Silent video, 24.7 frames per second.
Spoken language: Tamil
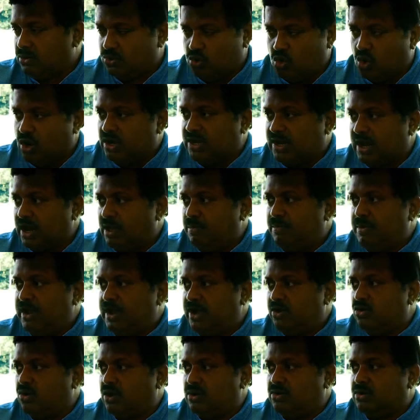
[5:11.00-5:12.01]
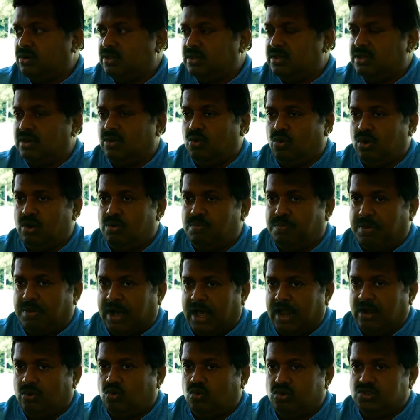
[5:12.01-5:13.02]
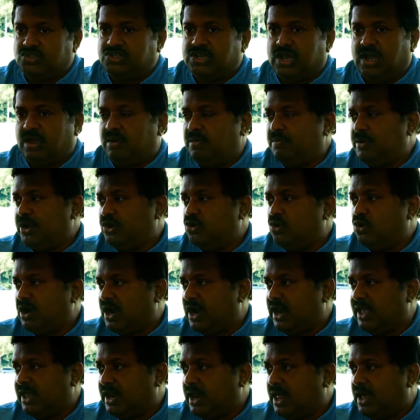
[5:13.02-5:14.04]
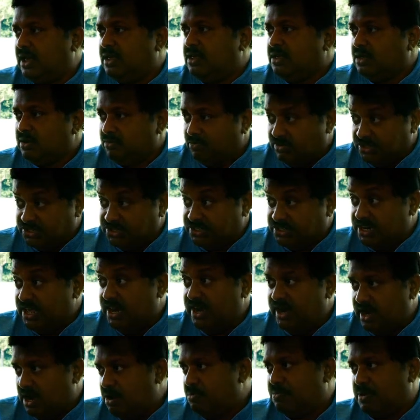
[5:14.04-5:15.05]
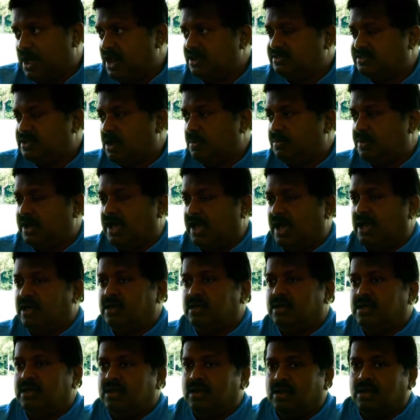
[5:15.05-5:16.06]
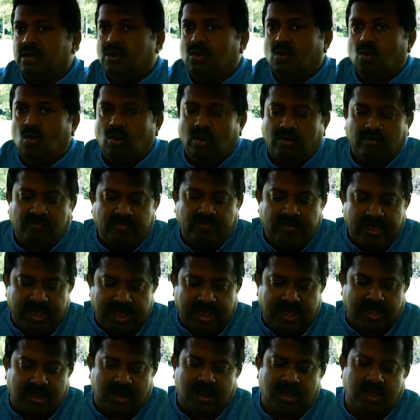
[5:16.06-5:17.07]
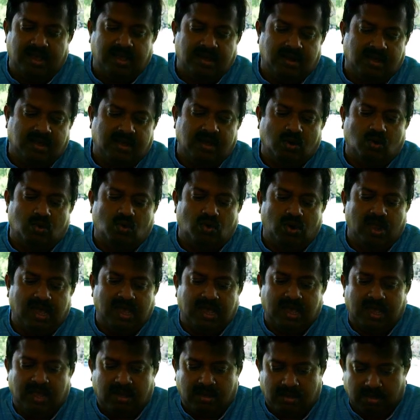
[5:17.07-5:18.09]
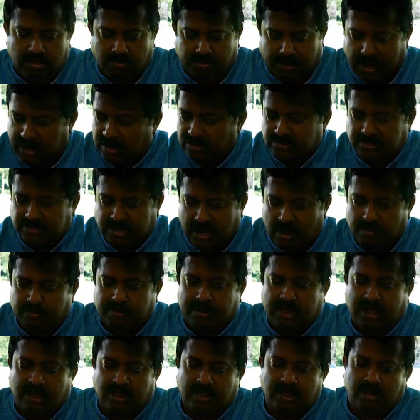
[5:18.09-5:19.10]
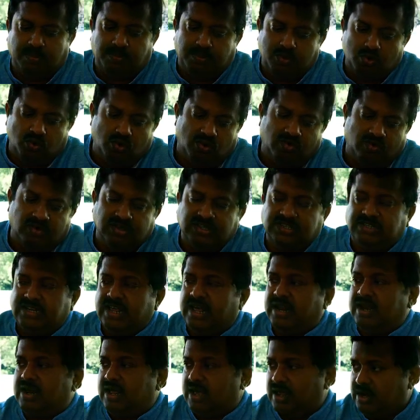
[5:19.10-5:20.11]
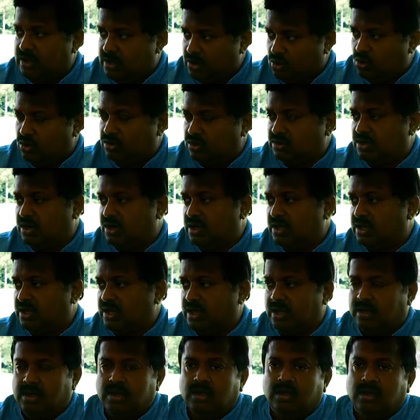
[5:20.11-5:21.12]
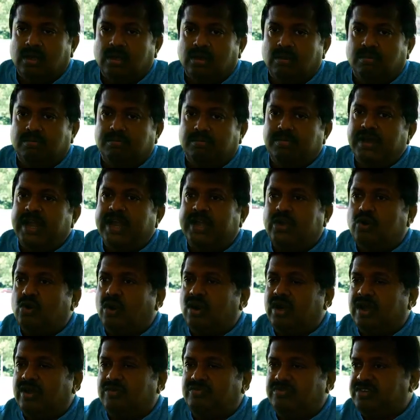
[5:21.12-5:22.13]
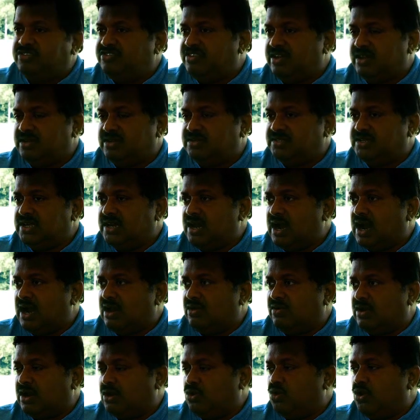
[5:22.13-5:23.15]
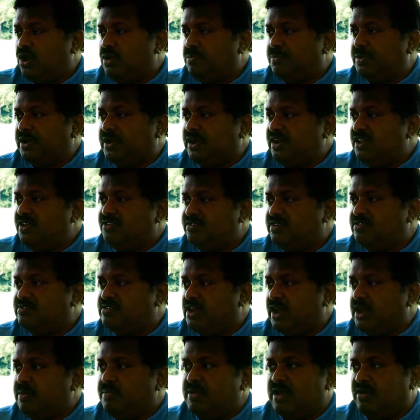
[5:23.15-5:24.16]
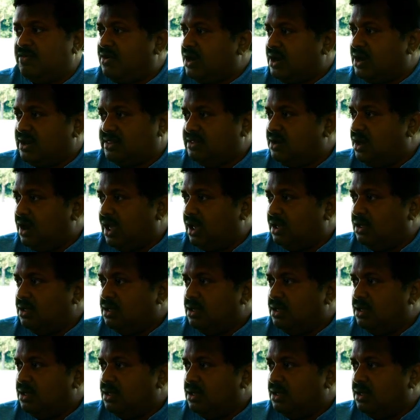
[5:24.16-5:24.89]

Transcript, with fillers: டோட்டலாக பி டுவெல்க்கு வந்து ஒன்று பால் குடித்தா பி டுவெல் கிடைக்கலாம் வெஜிடேரியனில் பால் சாப்பிட்டா ஒரு வேகனாக இருக்கக்கூடிய பால் சாப்பிடாத பியூர் வெஜிடேரியனாக இருக்கிற ஒருத்தருக்கு பி டுவெல் டெஃபிஷியன்சினால் வரக்கூடிய பெர்னீஷியஸ் அனிமியாக வர்றதில்லை